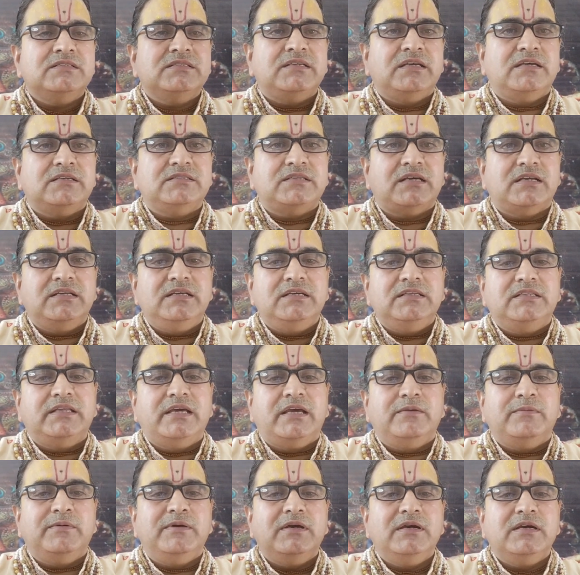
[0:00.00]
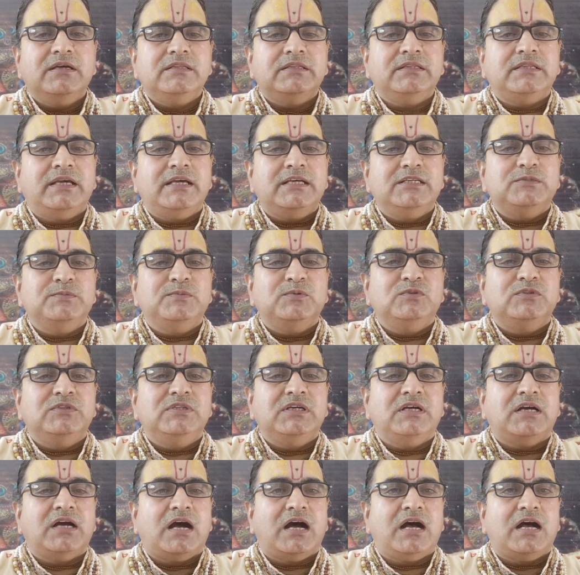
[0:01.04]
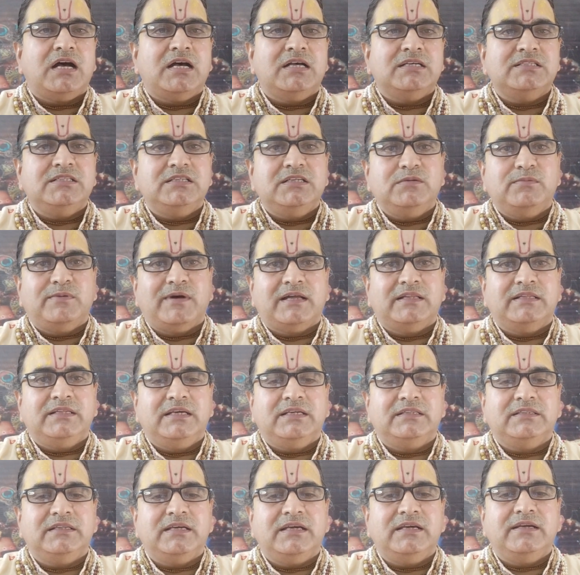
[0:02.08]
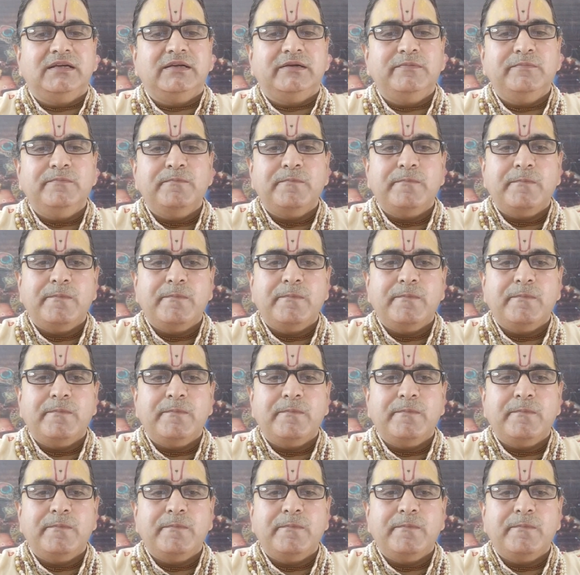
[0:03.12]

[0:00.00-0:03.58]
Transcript: से शनिदेव तेज बुद्धि का आशीर्वाद देते हैं